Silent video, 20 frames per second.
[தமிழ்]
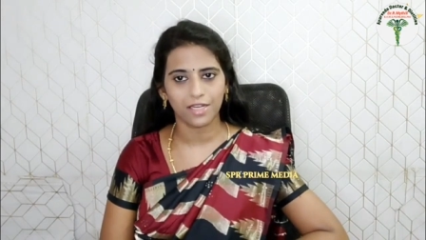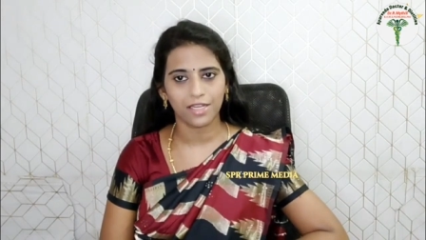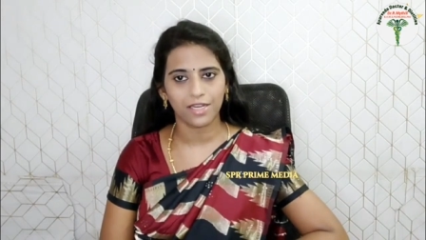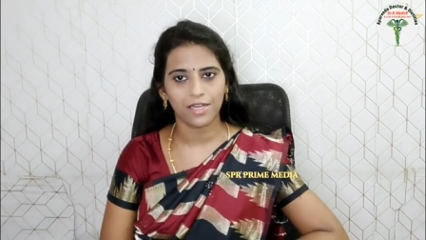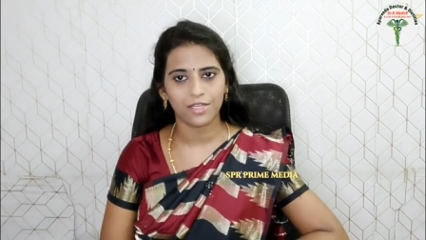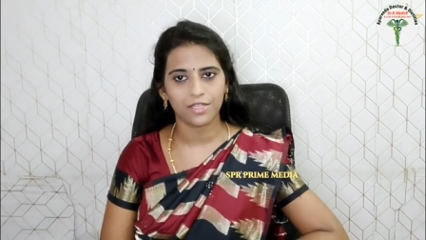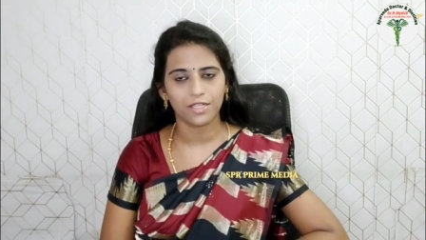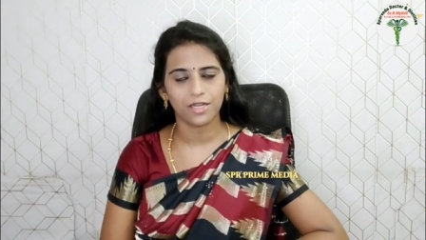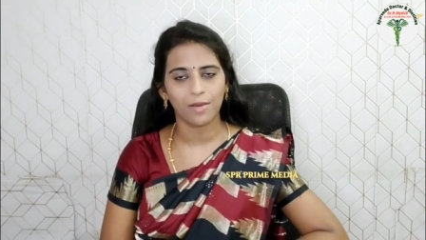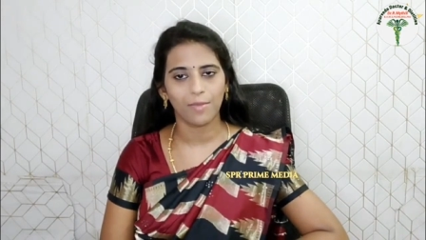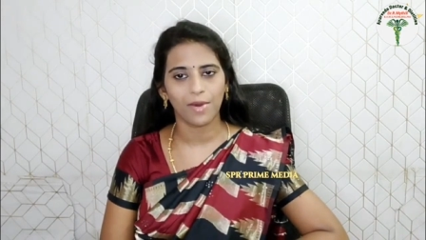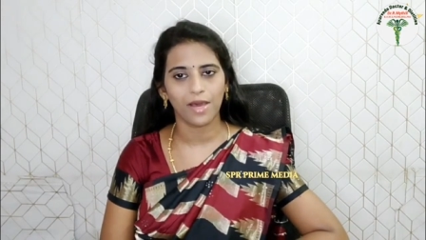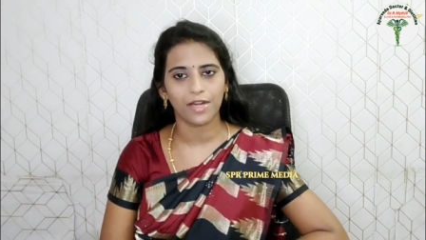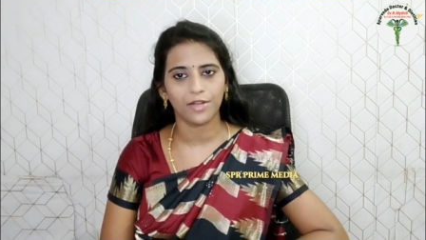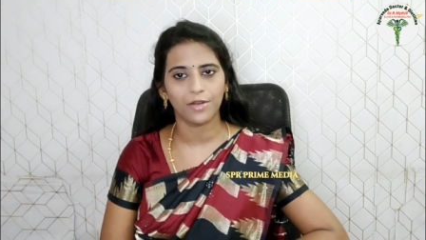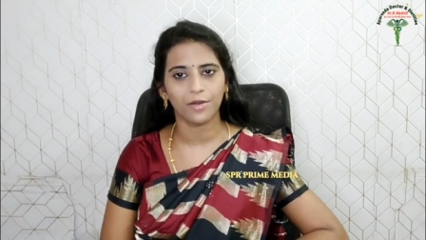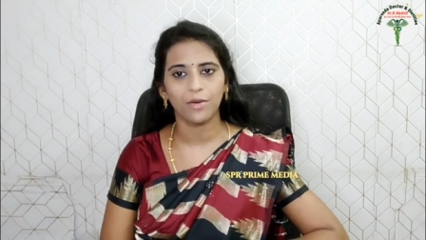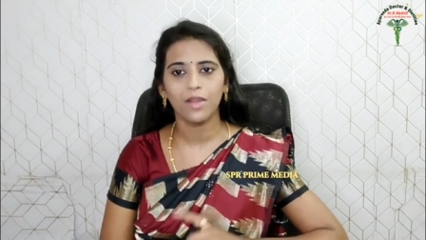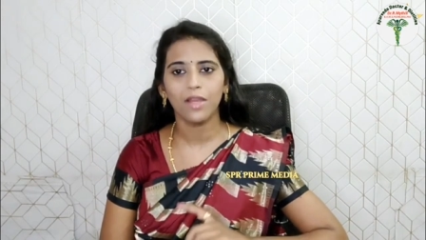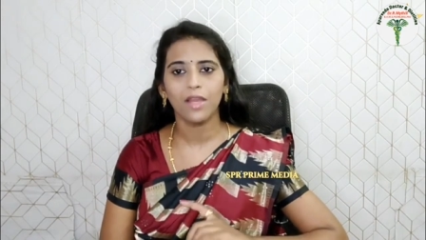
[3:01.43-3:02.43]
டிஸ்கலரேஷனா
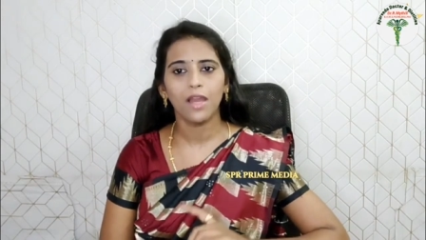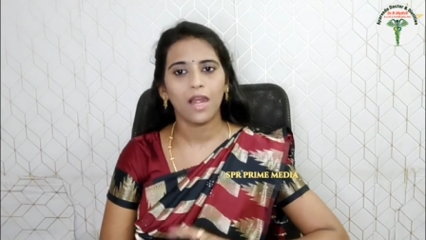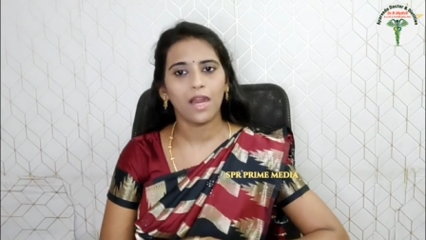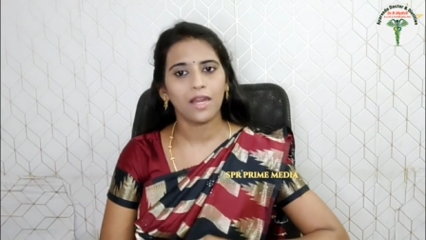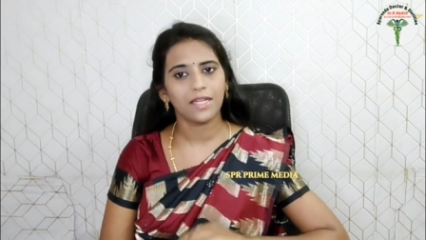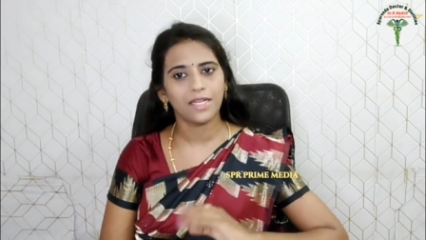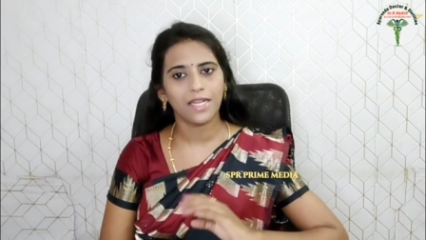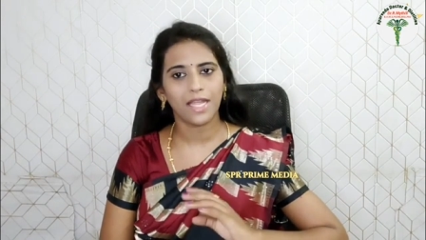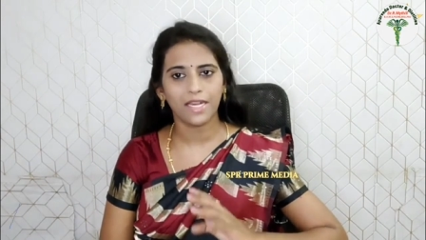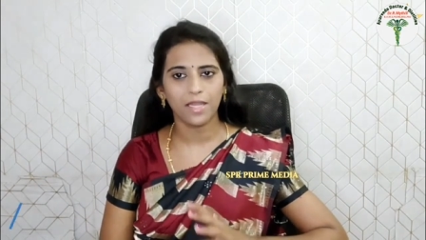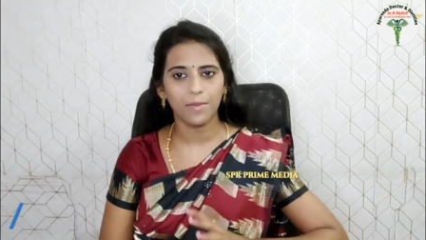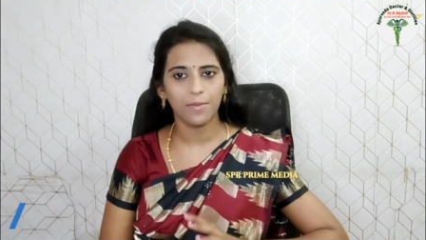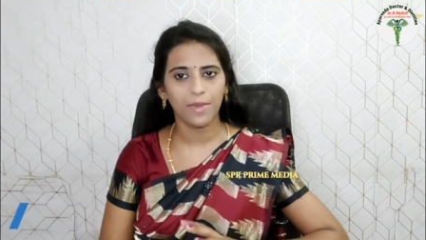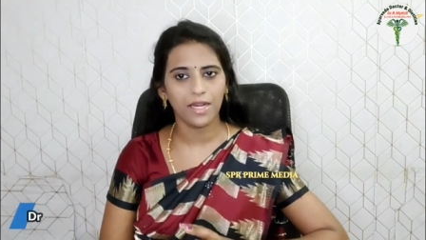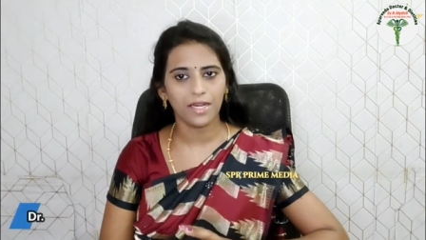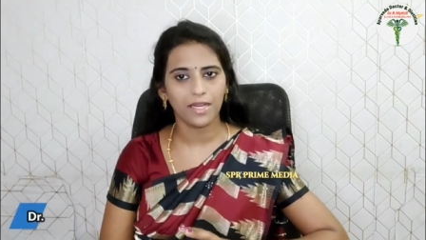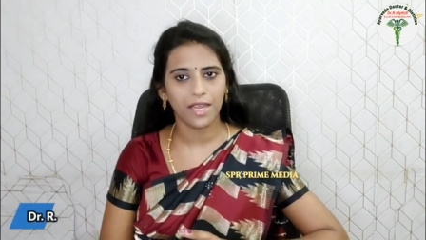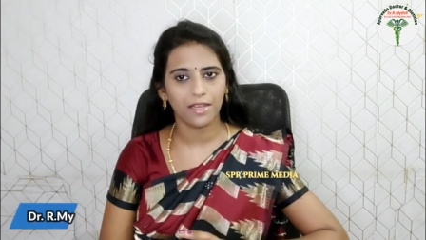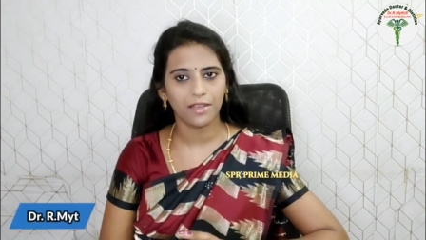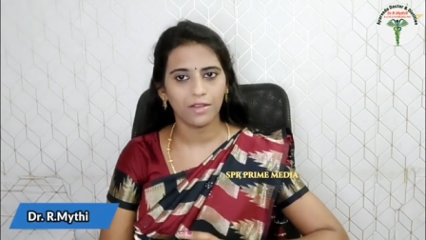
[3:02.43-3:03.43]
மாறிடும் ஆனா நிறைய
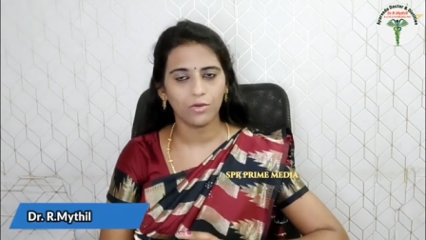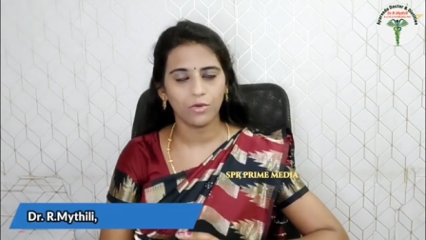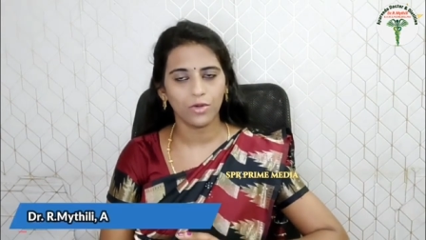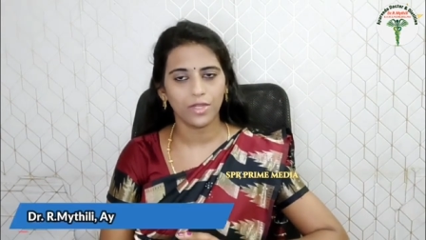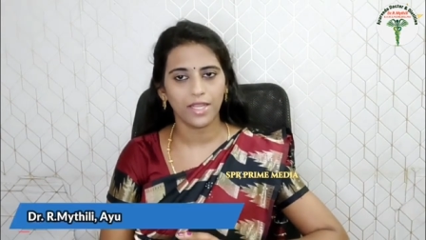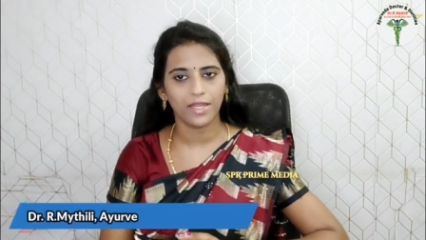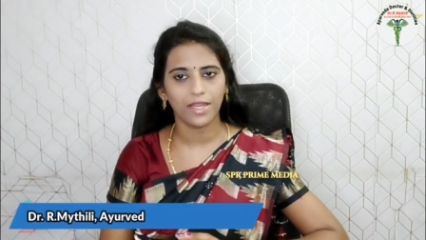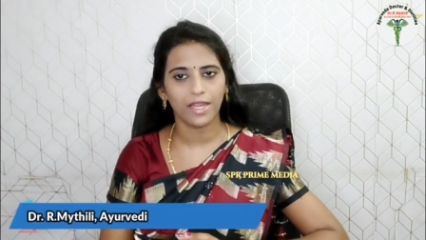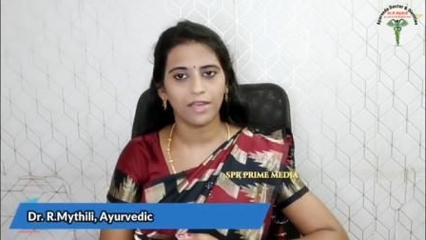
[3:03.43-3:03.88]
பேர் கேட்கக்கூடிய